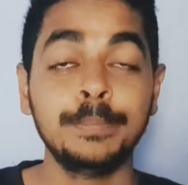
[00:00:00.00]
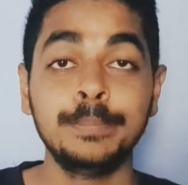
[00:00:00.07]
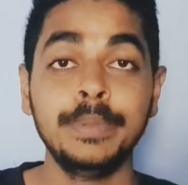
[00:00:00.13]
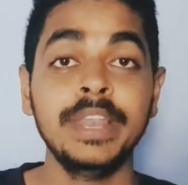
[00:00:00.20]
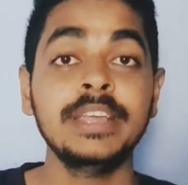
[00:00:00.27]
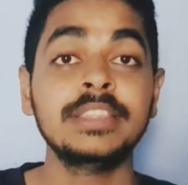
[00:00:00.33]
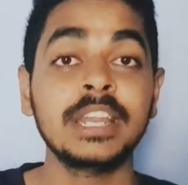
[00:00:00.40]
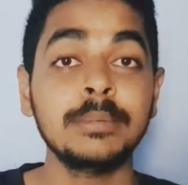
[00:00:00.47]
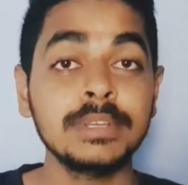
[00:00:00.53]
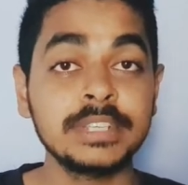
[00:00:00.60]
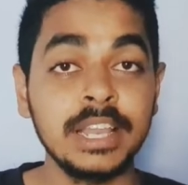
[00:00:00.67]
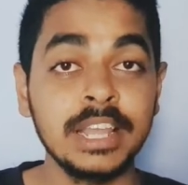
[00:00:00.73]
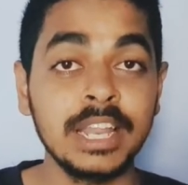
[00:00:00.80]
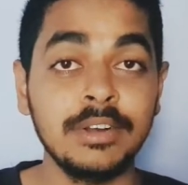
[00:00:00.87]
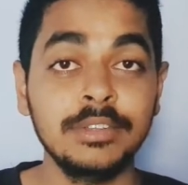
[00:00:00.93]
பெரிய
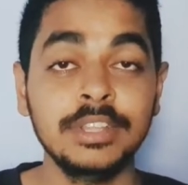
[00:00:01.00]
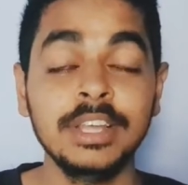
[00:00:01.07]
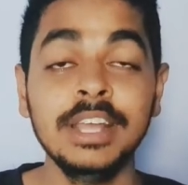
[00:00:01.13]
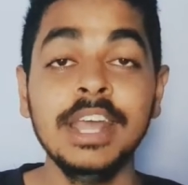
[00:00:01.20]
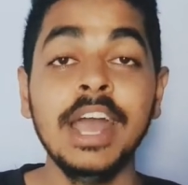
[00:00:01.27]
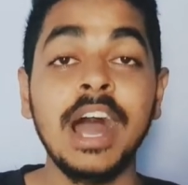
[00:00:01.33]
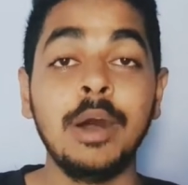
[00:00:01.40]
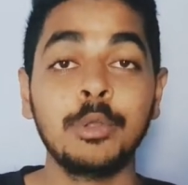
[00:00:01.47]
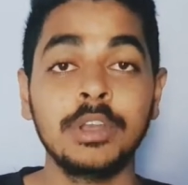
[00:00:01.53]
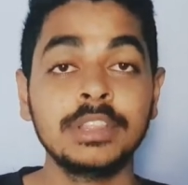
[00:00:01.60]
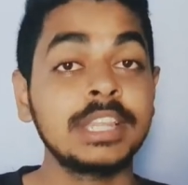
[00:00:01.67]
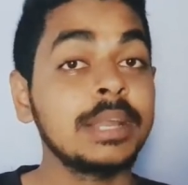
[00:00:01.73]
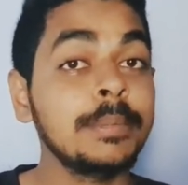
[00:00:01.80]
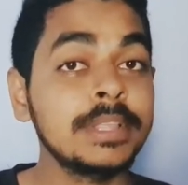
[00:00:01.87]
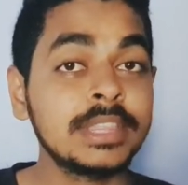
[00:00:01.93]
திறமசாலைகளாக வந்து அவங்களோட
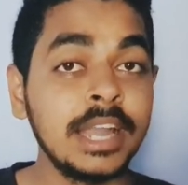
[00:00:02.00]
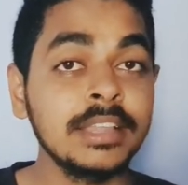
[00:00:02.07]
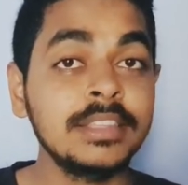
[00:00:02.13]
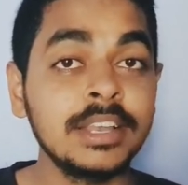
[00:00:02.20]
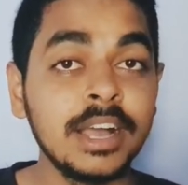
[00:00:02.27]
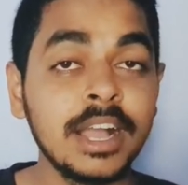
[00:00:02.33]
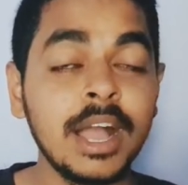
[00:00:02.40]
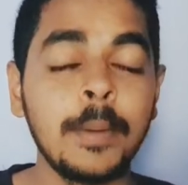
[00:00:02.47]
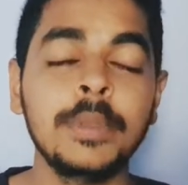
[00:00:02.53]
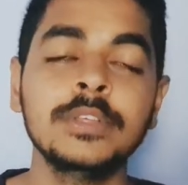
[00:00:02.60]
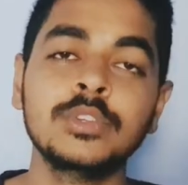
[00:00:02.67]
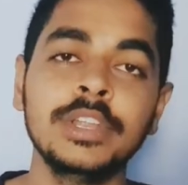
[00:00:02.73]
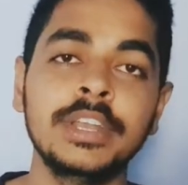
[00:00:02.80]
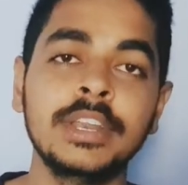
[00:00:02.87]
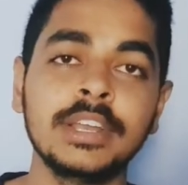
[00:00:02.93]
திறமையை தடுத்துட்டாங்க அப்படின்னு
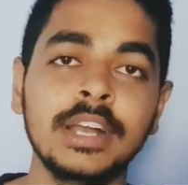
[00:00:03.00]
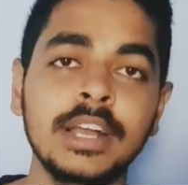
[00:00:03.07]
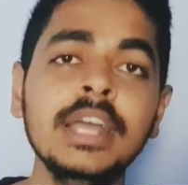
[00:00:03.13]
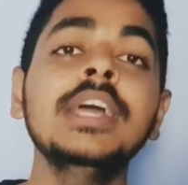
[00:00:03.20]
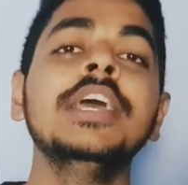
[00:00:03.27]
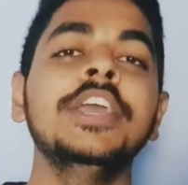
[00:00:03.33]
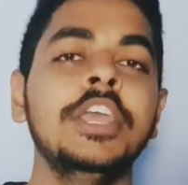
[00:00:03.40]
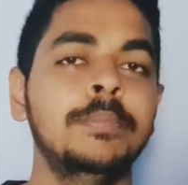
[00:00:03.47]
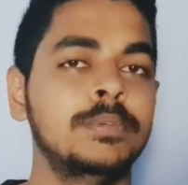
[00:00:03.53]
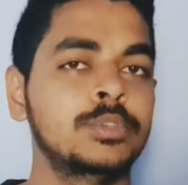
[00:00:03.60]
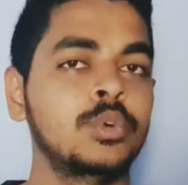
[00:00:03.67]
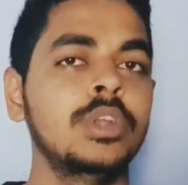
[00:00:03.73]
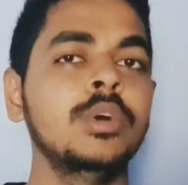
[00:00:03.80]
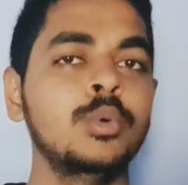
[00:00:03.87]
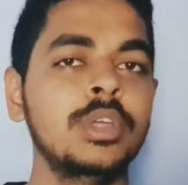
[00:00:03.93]
சொல்லிட்டு இருக்காங்க இப்போ
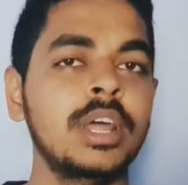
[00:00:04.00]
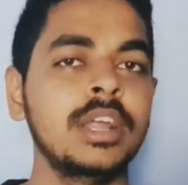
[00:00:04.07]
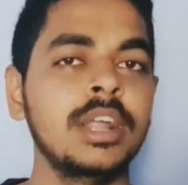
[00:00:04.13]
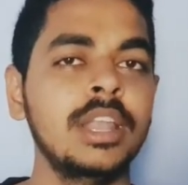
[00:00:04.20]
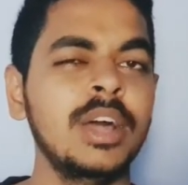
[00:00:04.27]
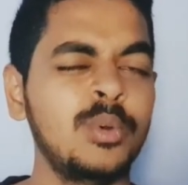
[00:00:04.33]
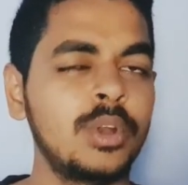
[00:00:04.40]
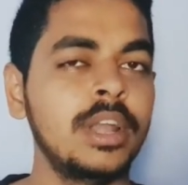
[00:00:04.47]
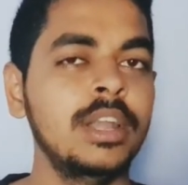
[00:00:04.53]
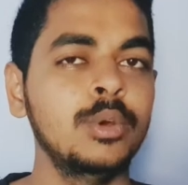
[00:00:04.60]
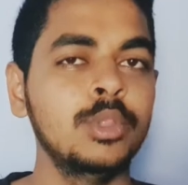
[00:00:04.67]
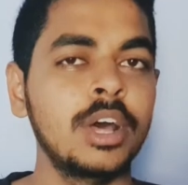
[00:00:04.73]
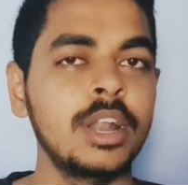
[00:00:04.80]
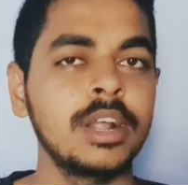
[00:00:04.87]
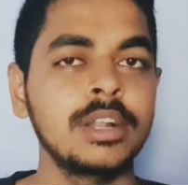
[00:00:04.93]
சொன்ன உதாரணங்கள்லாம் ஒரு ரெண்டு
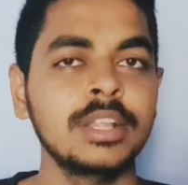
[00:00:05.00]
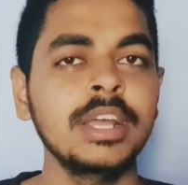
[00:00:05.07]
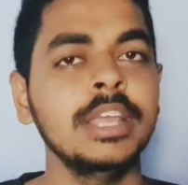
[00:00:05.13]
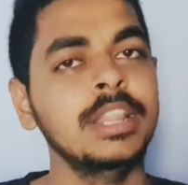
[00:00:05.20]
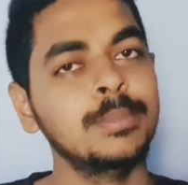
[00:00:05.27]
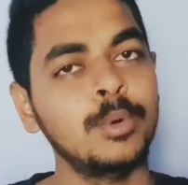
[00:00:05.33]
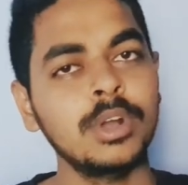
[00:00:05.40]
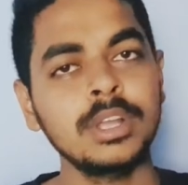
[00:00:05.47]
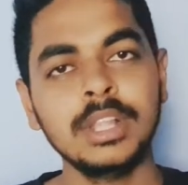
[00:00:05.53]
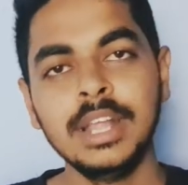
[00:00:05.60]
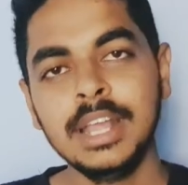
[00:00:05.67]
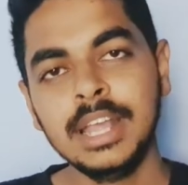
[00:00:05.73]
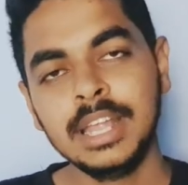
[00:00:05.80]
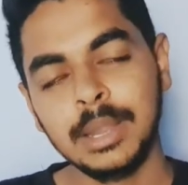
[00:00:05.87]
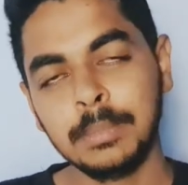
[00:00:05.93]
உதாரணங்கள் தான் இது போக
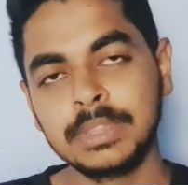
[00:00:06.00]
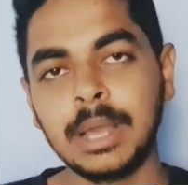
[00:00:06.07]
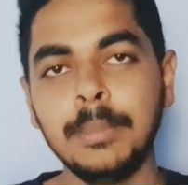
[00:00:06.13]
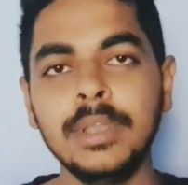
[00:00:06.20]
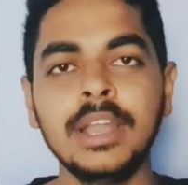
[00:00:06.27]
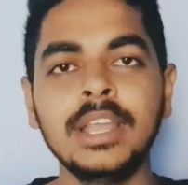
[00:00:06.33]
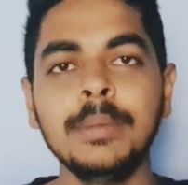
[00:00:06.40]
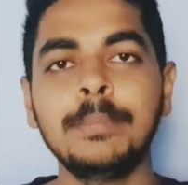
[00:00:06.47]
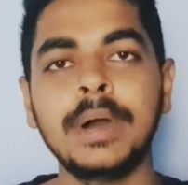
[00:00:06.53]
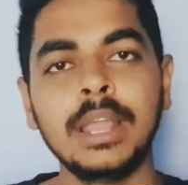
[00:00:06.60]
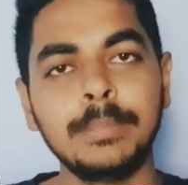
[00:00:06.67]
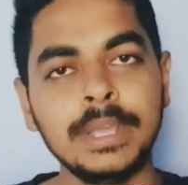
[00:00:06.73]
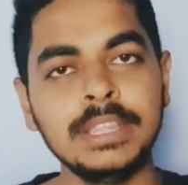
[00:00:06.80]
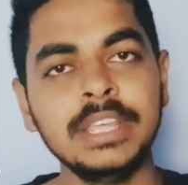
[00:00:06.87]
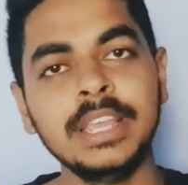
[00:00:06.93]
நம்ம தமிழ்நாட்டிலே பல
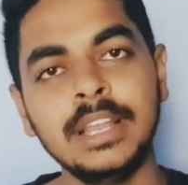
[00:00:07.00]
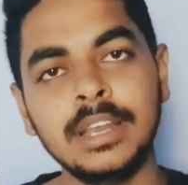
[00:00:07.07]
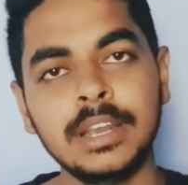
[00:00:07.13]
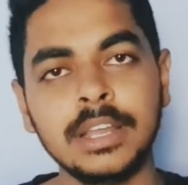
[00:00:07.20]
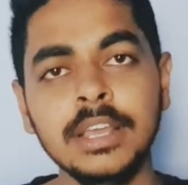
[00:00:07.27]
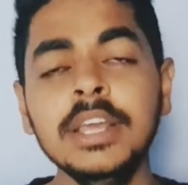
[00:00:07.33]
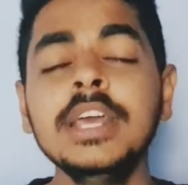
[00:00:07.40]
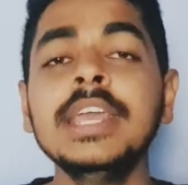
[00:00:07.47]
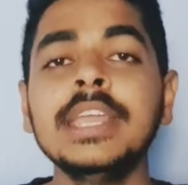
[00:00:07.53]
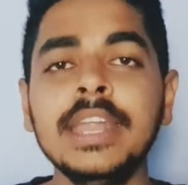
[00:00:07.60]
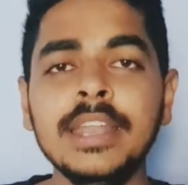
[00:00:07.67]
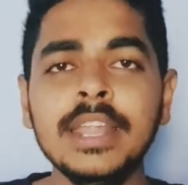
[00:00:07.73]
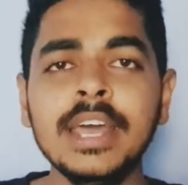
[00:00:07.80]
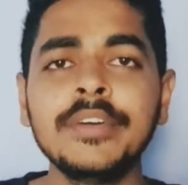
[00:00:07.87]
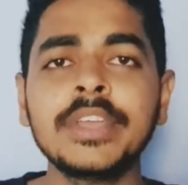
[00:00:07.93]
பைத்தியங்கள் இருக்குது
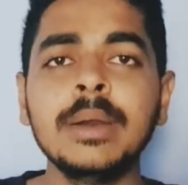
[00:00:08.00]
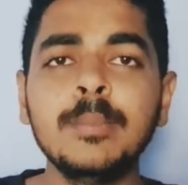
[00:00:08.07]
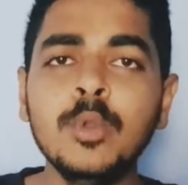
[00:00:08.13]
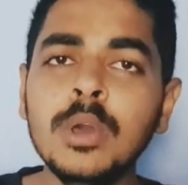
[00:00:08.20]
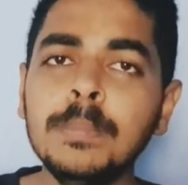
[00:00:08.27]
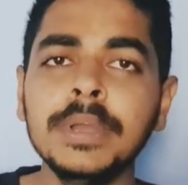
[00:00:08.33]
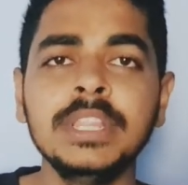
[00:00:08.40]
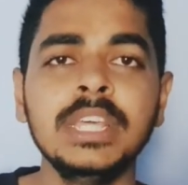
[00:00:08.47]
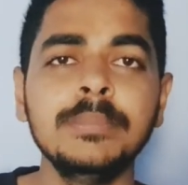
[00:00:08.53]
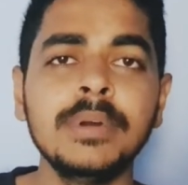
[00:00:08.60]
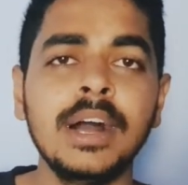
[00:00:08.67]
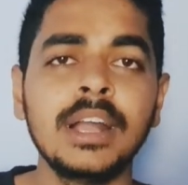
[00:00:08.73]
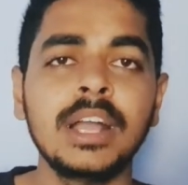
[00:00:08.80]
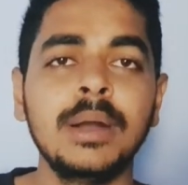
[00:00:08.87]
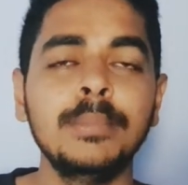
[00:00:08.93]
என்ன அவங்க முழு பைத்தியமாக
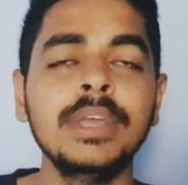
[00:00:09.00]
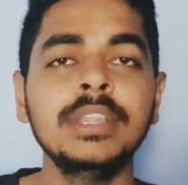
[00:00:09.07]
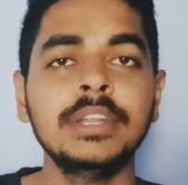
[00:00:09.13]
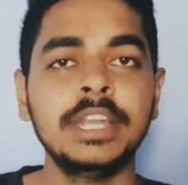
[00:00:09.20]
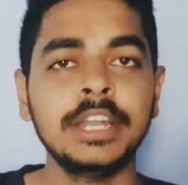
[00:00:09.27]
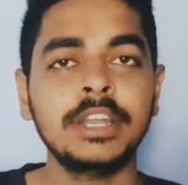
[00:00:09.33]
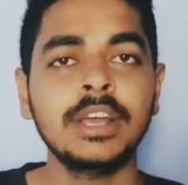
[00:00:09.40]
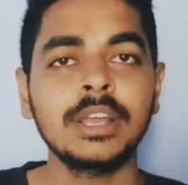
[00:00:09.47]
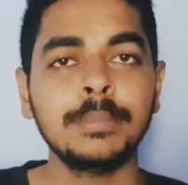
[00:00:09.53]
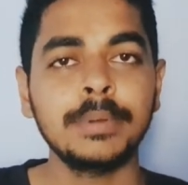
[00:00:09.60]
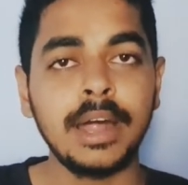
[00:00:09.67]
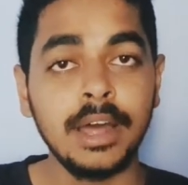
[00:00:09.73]
ஆக்காமல் இந்த டிக்டாக்